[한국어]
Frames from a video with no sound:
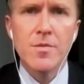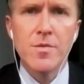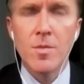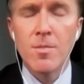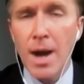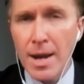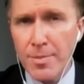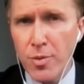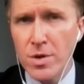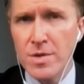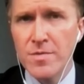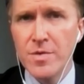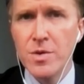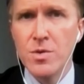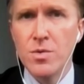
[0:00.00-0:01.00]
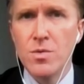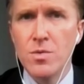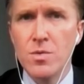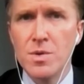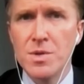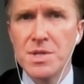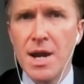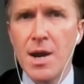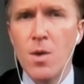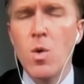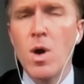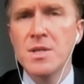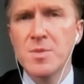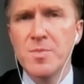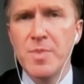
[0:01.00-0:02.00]
from my point of view,
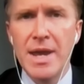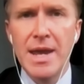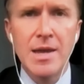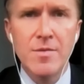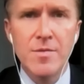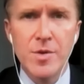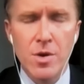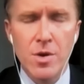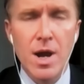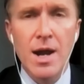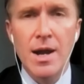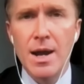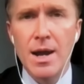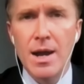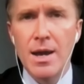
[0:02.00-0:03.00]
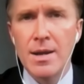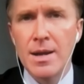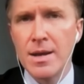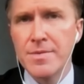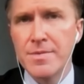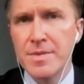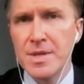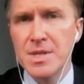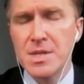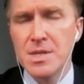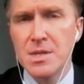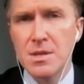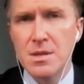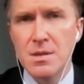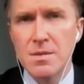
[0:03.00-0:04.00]
Taiwan's behavior, I, and I, this
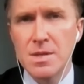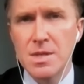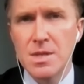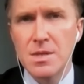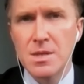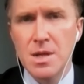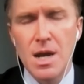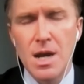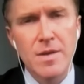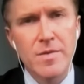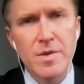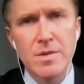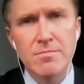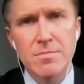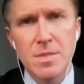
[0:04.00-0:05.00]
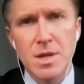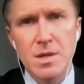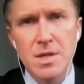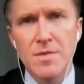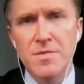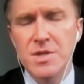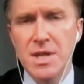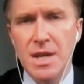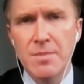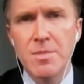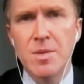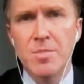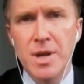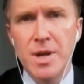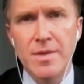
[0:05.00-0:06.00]
is a this is a kind of a, a tough
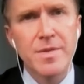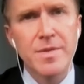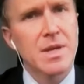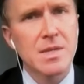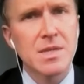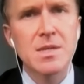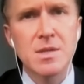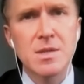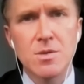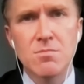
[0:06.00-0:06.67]
statement, but I think it's